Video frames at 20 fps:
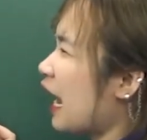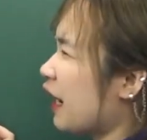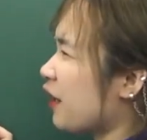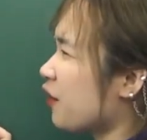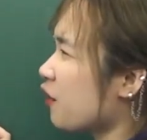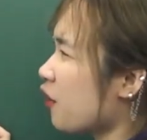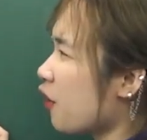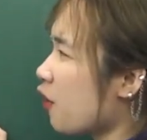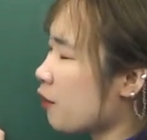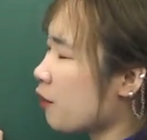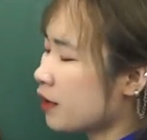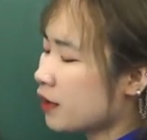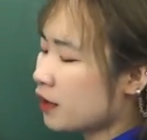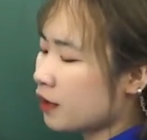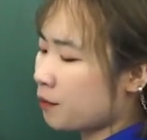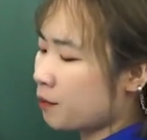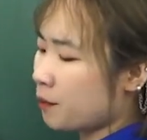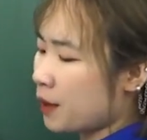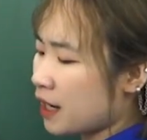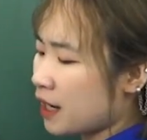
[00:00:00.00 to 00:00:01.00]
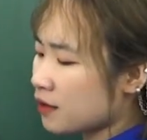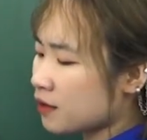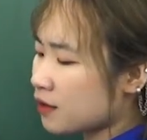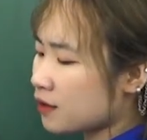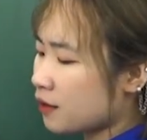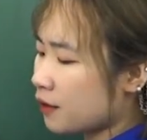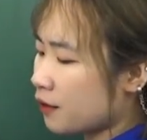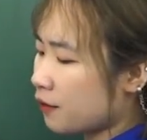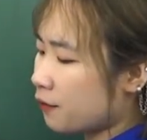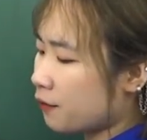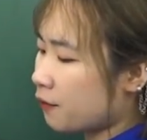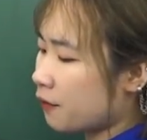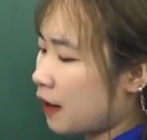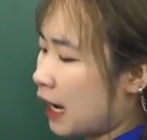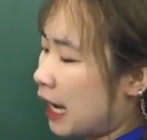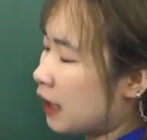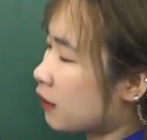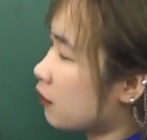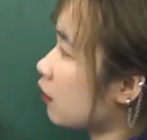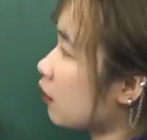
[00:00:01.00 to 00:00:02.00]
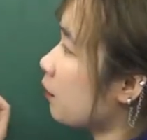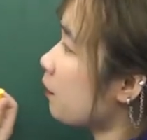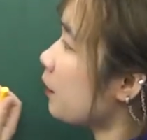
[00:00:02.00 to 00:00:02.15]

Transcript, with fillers: I know it's expensive. À tớ